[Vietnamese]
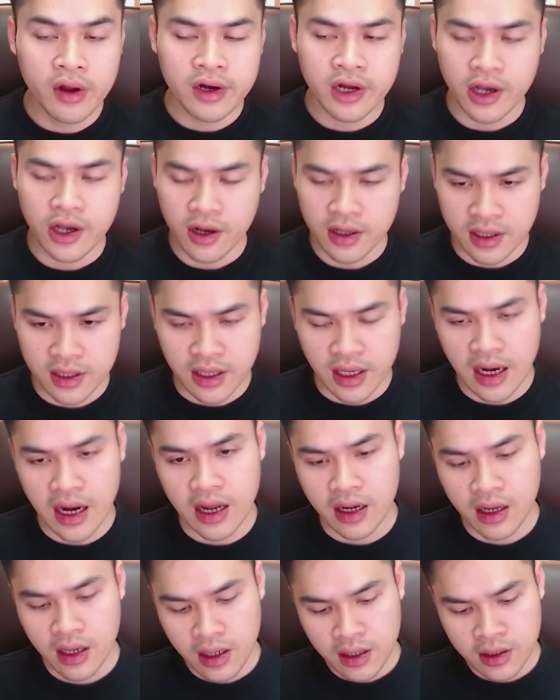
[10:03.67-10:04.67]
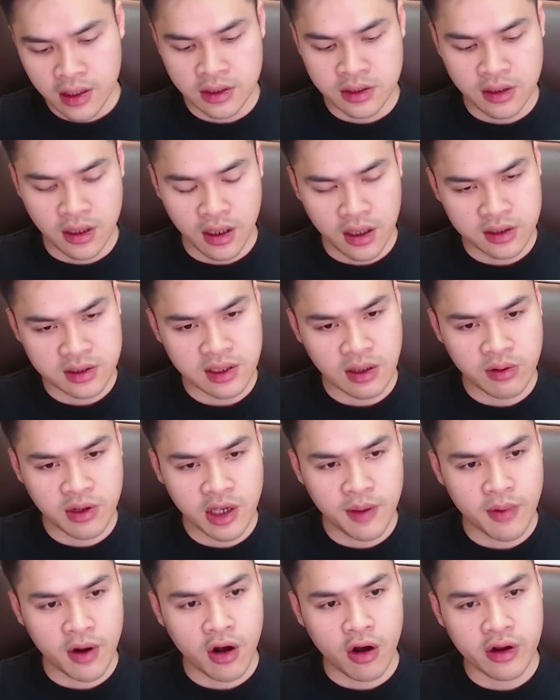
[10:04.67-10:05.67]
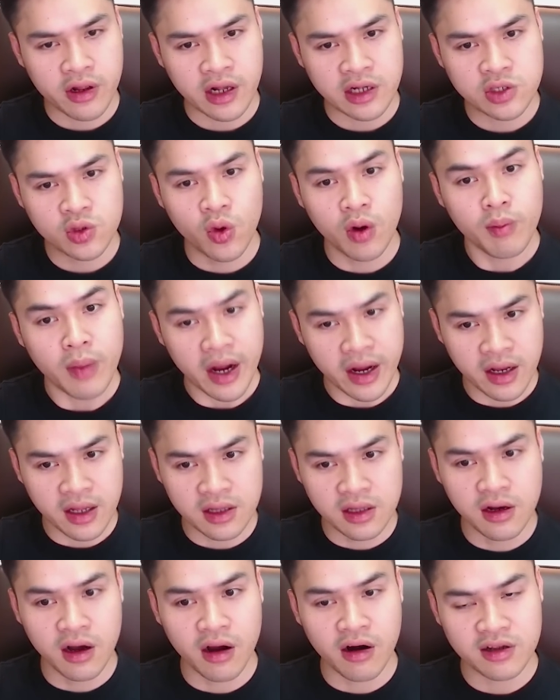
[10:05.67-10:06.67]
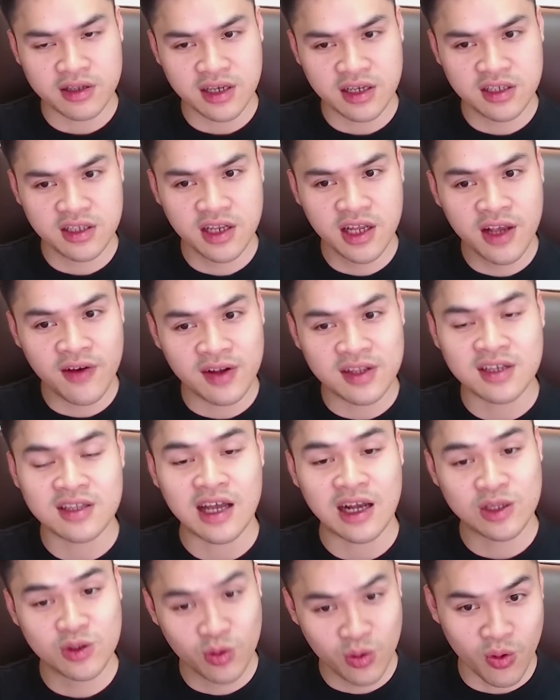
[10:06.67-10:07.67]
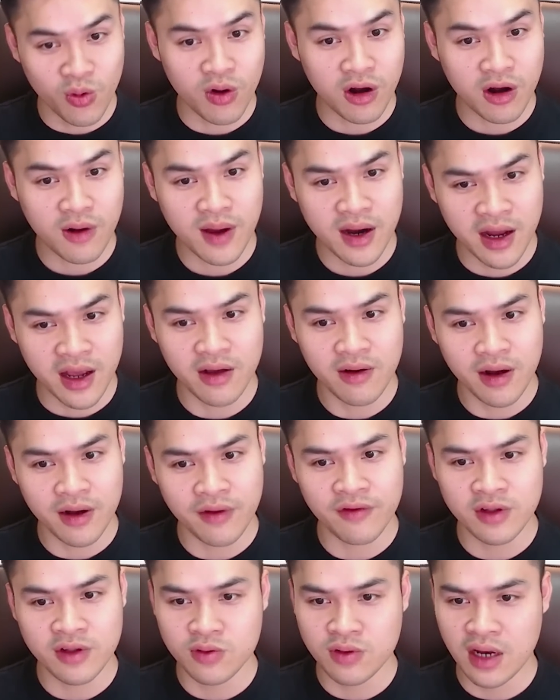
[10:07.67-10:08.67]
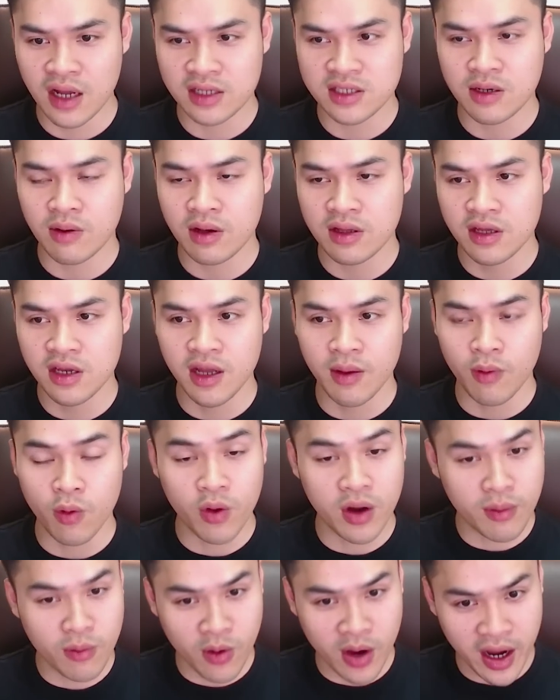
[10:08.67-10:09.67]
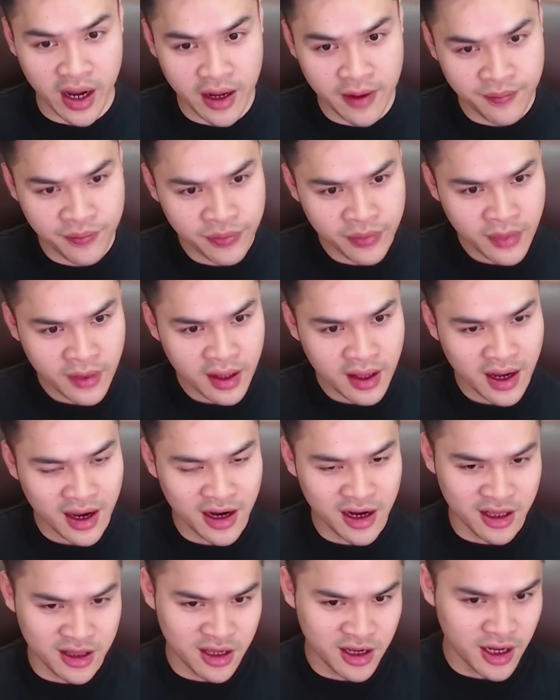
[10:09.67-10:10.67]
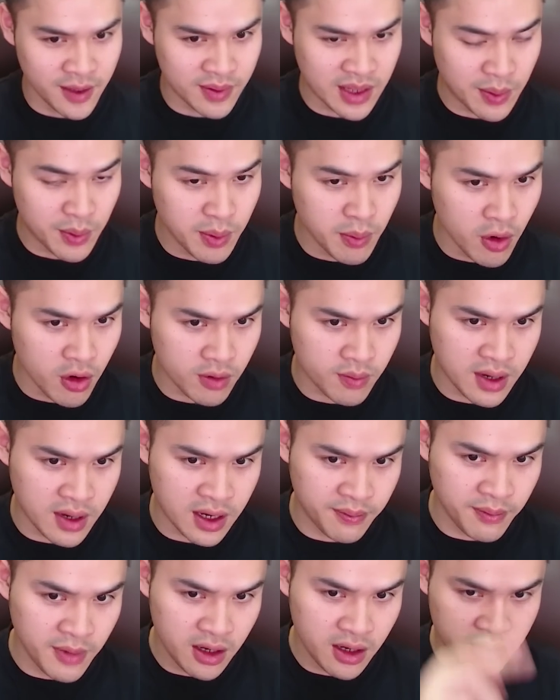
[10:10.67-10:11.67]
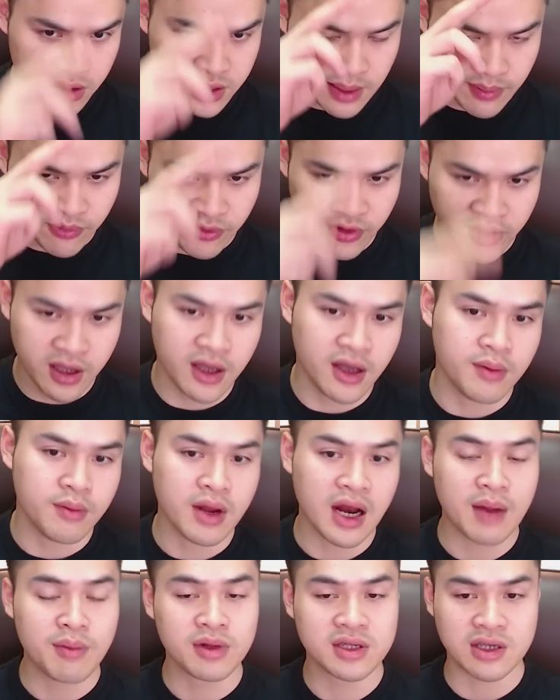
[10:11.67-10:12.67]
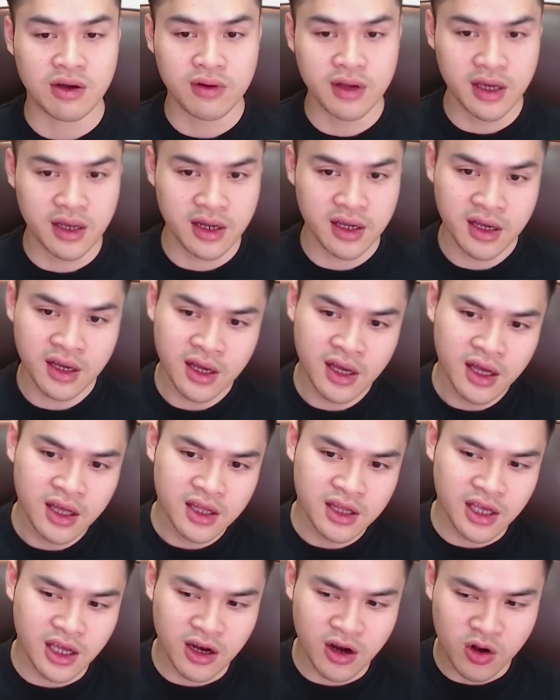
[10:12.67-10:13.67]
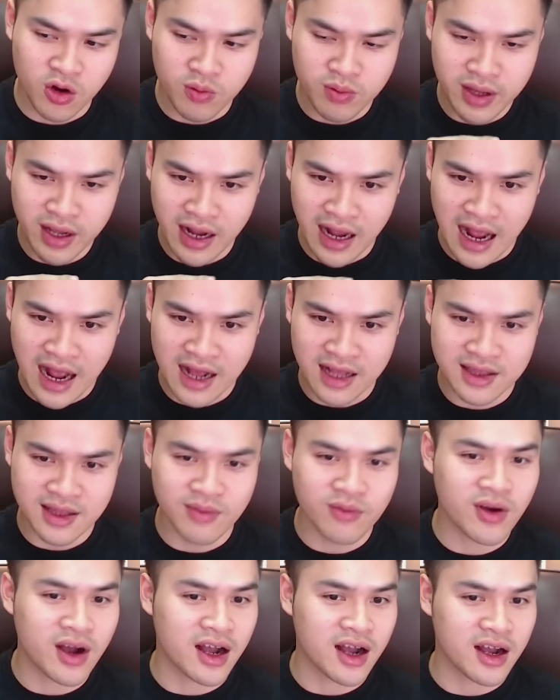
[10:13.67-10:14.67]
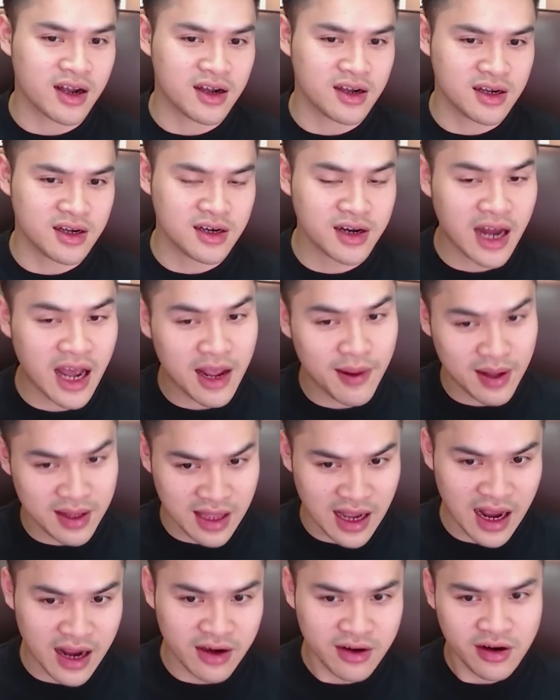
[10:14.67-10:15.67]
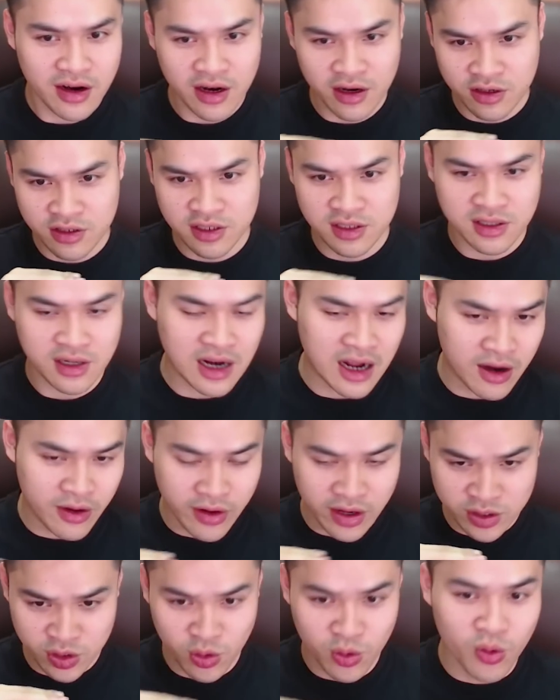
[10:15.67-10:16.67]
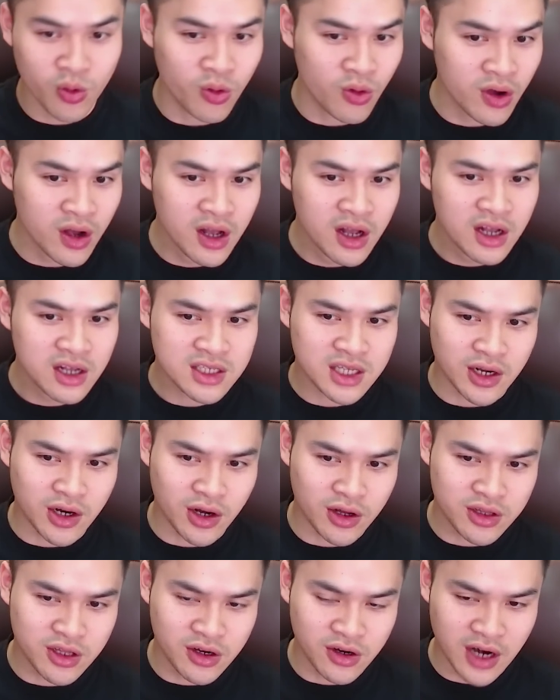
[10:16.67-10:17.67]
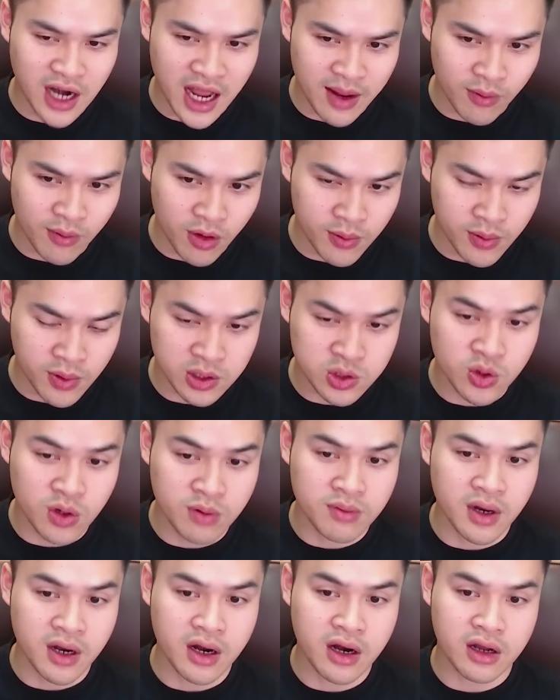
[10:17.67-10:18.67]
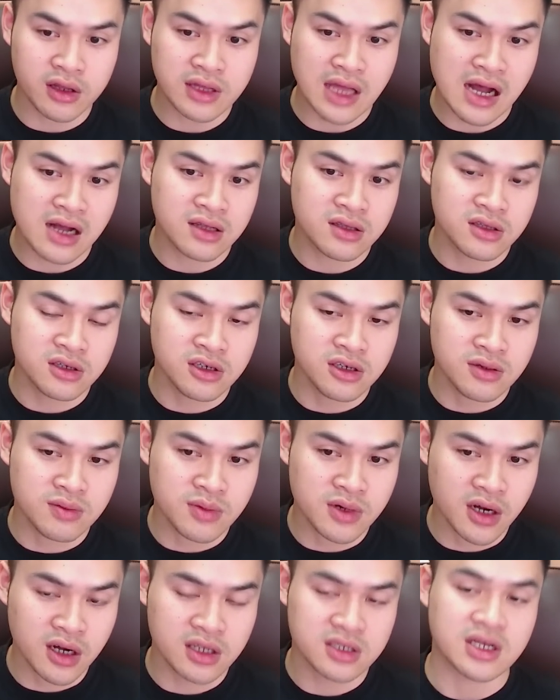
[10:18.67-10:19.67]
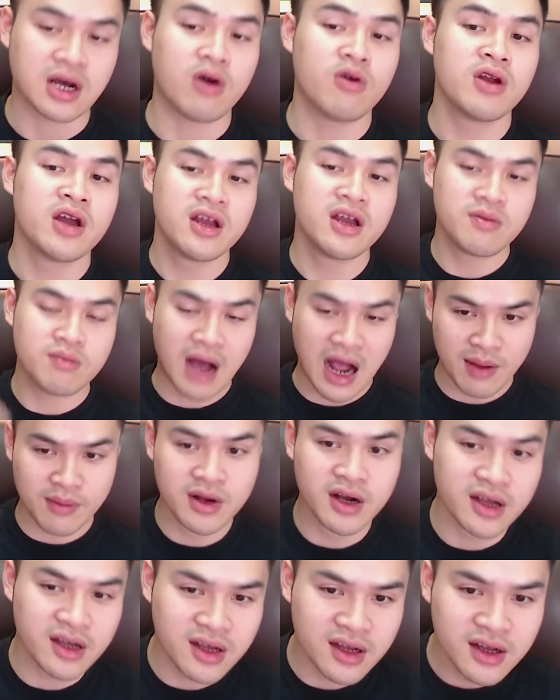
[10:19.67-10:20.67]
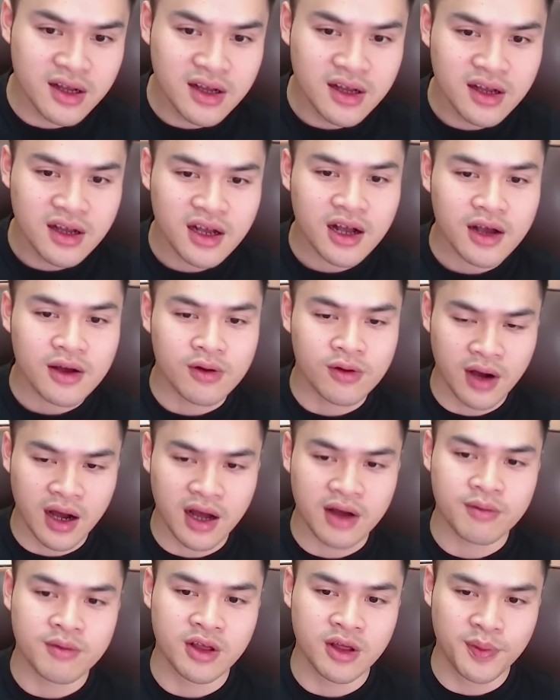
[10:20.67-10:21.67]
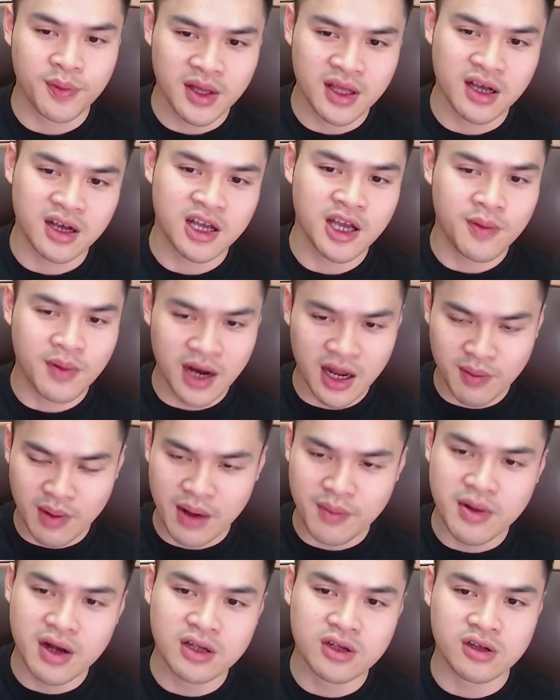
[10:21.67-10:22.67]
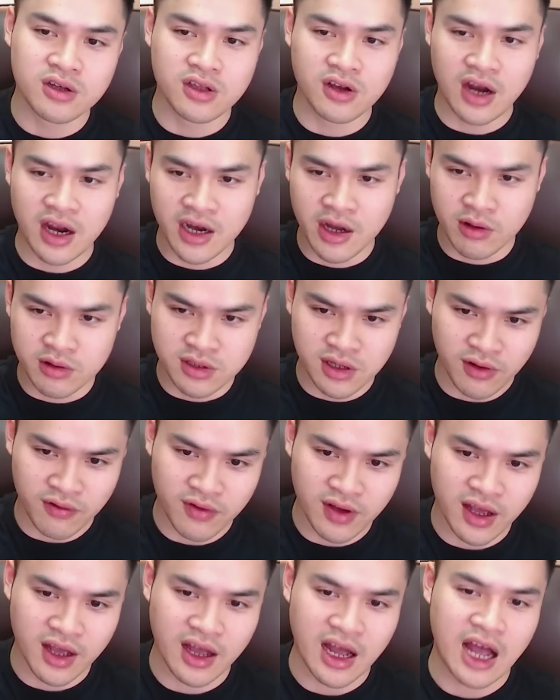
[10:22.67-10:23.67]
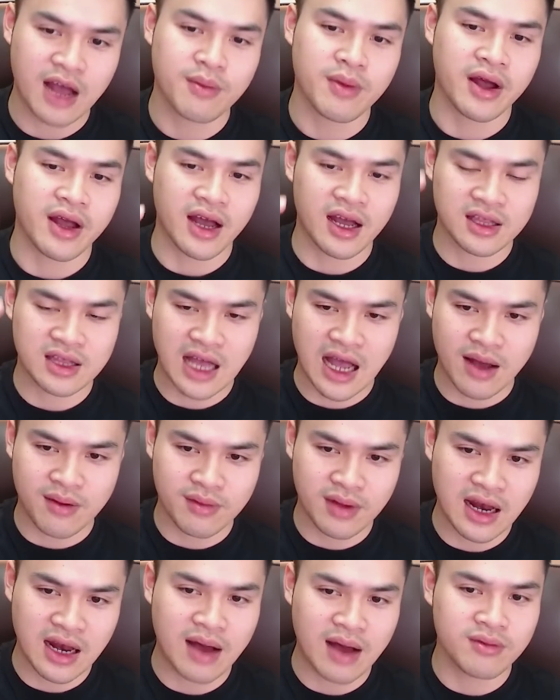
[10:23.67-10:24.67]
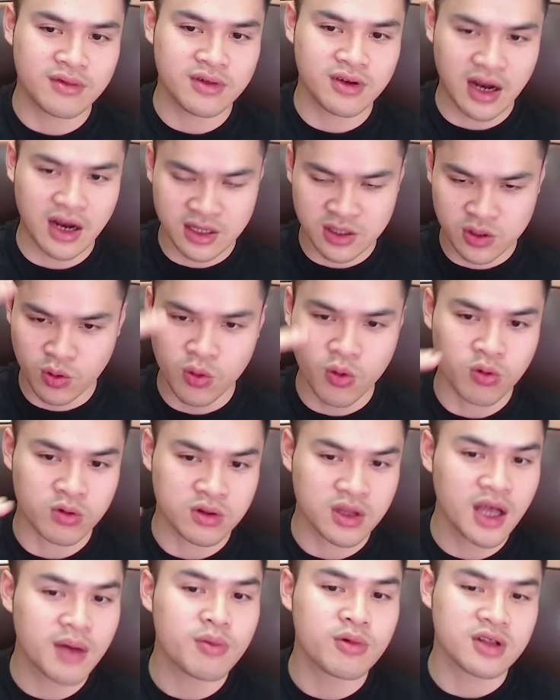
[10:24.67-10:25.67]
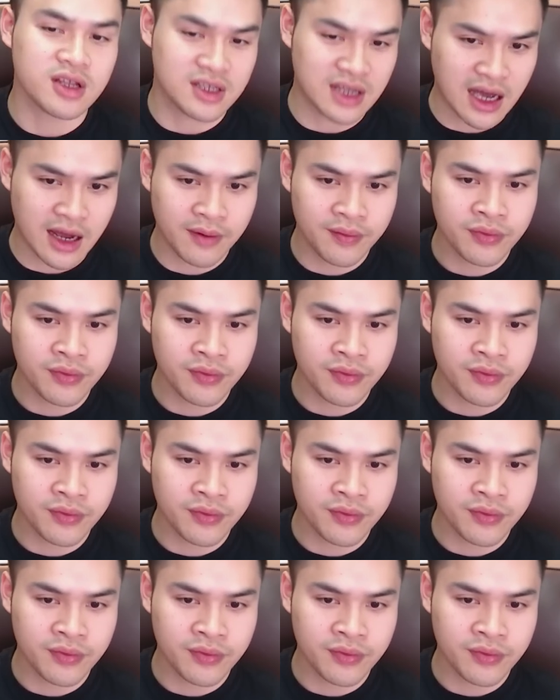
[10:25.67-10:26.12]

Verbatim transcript: Thế các bạn có thể thấy là thị trường sau khi mà có những cái xu hướng mạnh thì thường nó sẽ đi vào trạng thái du ngủ. Bạn để ý không ạ? Ví dụ như là trong cái thời điểm cuối năm ngoái ấy, thời điểm tháng 11 mà Bit nó sập về 15-16.000 ấy, thì nó cũng đi ngang tầm khoảng hơn 2-3 tháng nó là du ngủ. Sau đó thì nó lại có một cái xu hướng mới, nó tăng từ 16 lên 30. Đúng không ạ? Bây giờ khi mà lên 30 rồi thì nó lại điều chỉnh về 27, 28, 25, nó lại du ngủ tiếp một thời gian.